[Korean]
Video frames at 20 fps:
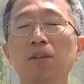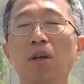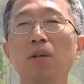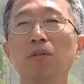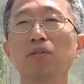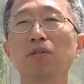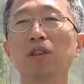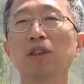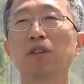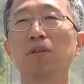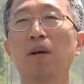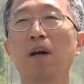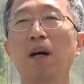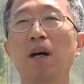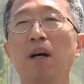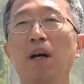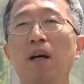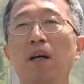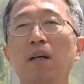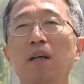
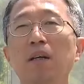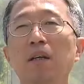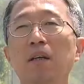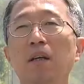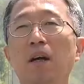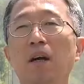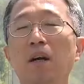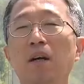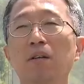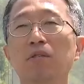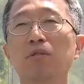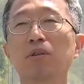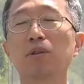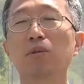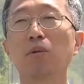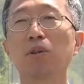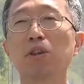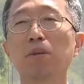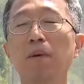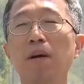청주시와 어,
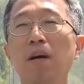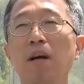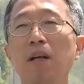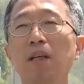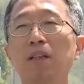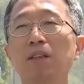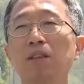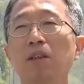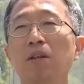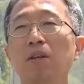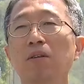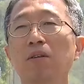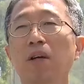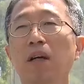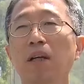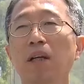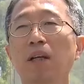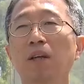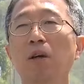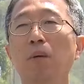국도지방관리청
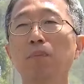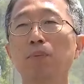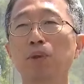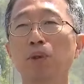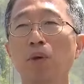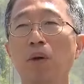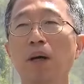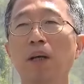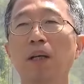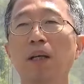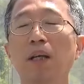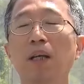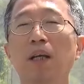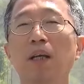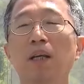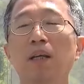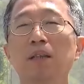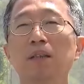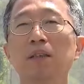간의 협조하에